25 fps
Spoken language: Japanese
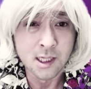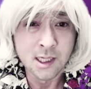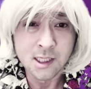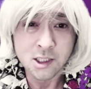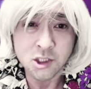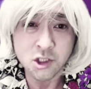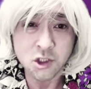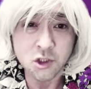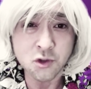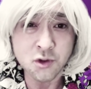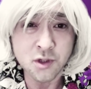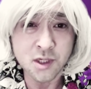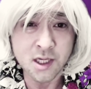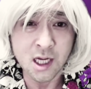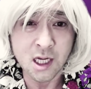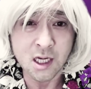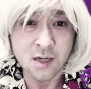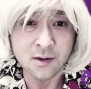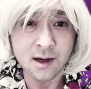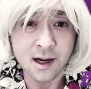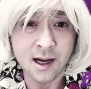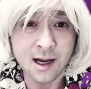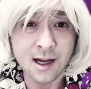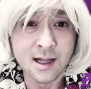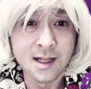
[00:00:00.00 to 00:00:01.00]
周囲から
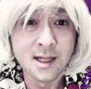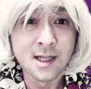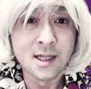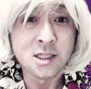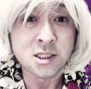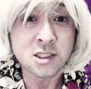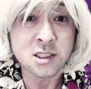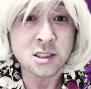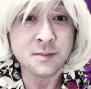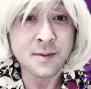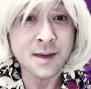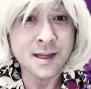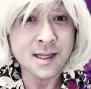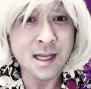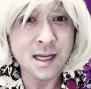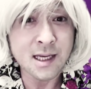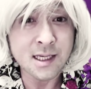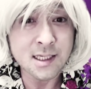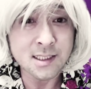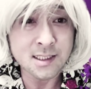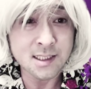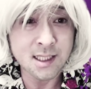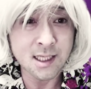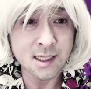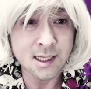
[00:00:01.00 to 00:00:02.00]
は冷たい
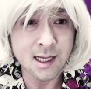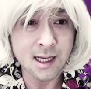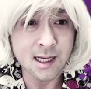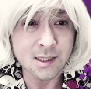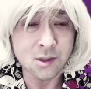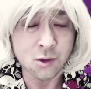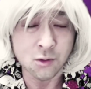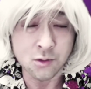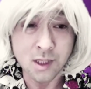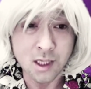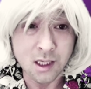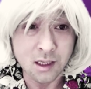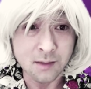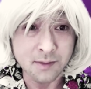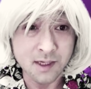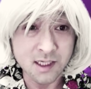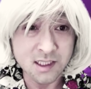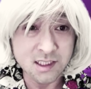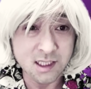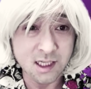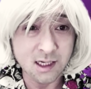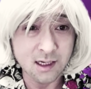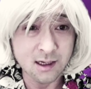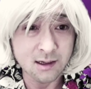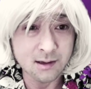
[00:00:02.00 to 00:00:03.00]
視線が飛んできま
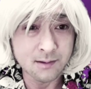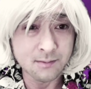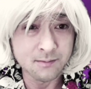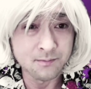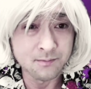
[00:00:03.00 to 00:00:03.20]
した